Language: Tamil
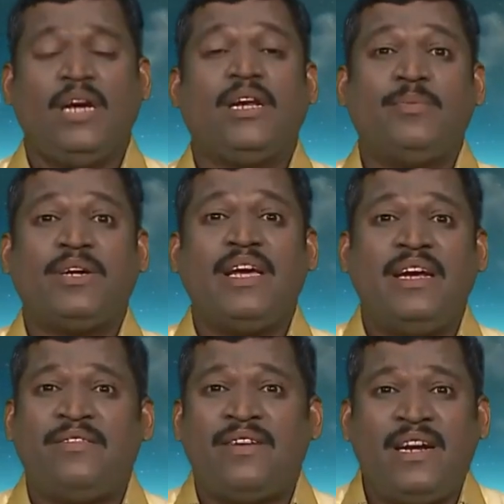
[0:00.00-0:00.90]
நமக்கு
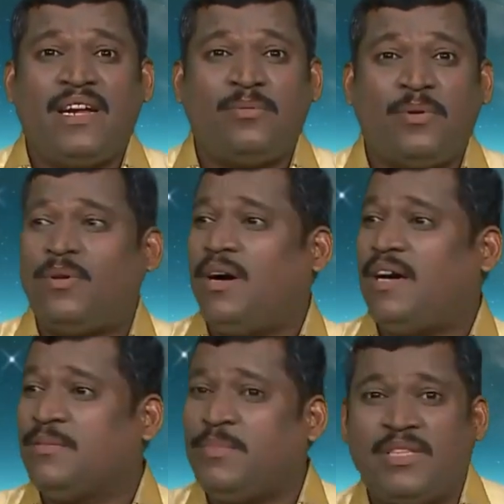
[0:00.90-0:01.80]
என்ன வேண்டாமோ
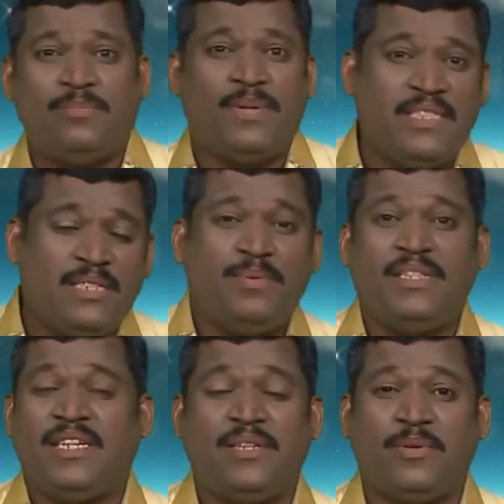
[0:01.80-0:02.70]
அதை பற்றி பேசி
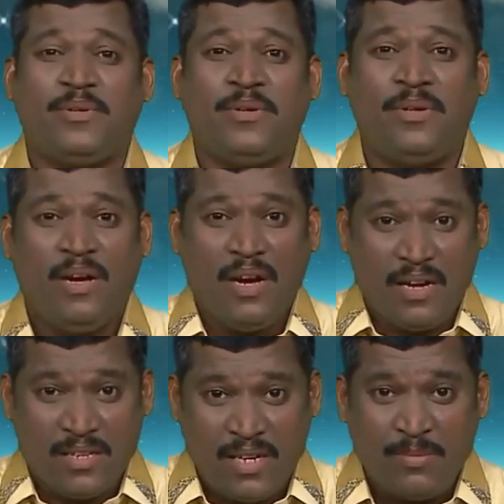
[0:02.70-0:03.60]
பேசி என்ன பண்ணுறோம்
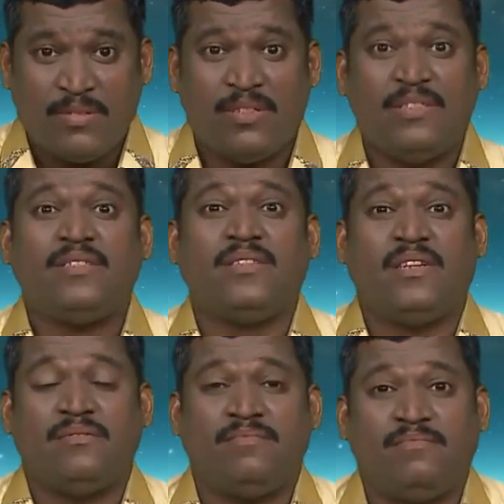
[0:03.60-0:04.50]
அதெல்லாம் நமக்கு வந்துருதுங்க
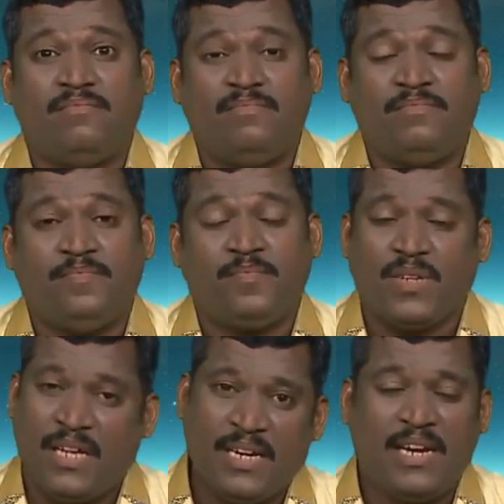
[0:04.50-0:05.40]

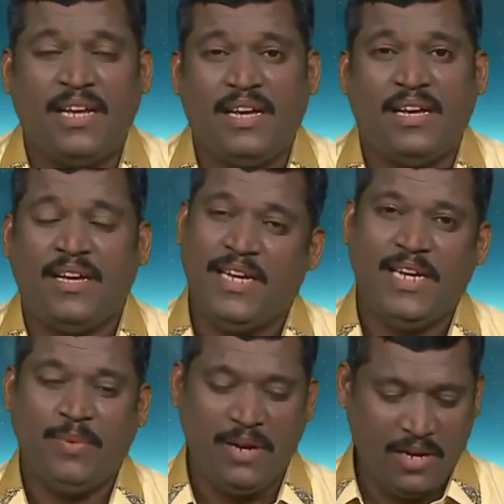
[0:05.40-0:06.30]
அதனால்
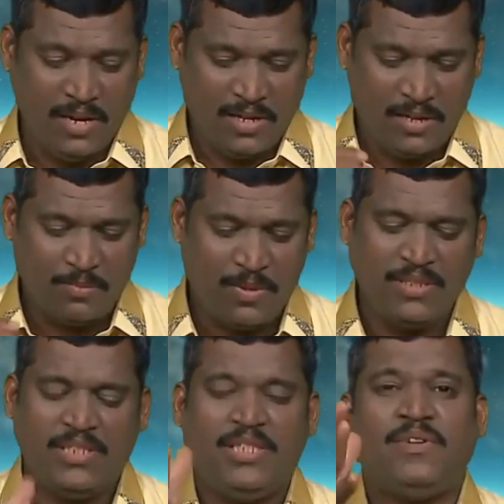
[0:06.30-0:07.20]
இனிமேல் நாம்
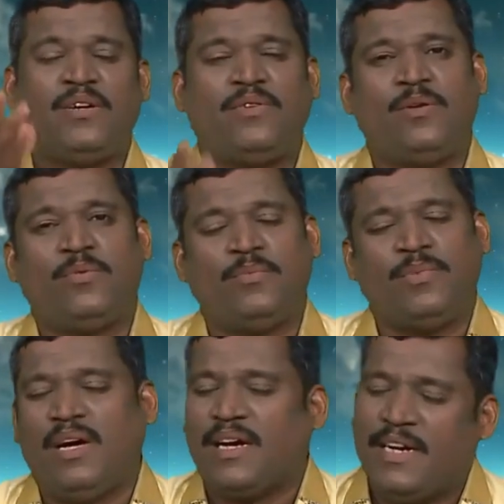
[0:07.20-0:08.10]
பாசிட்டிவாக வாழ்வோம்
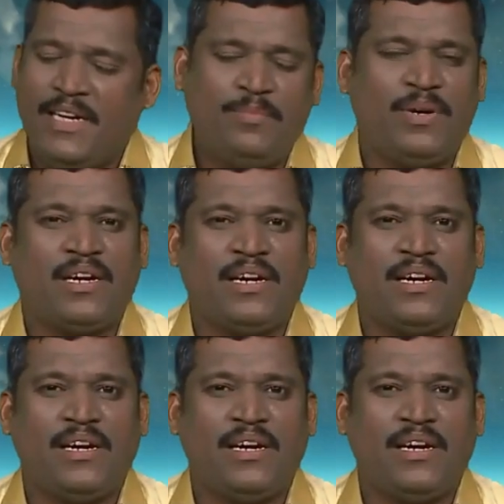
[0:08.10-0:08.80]
கண்டிப்பாக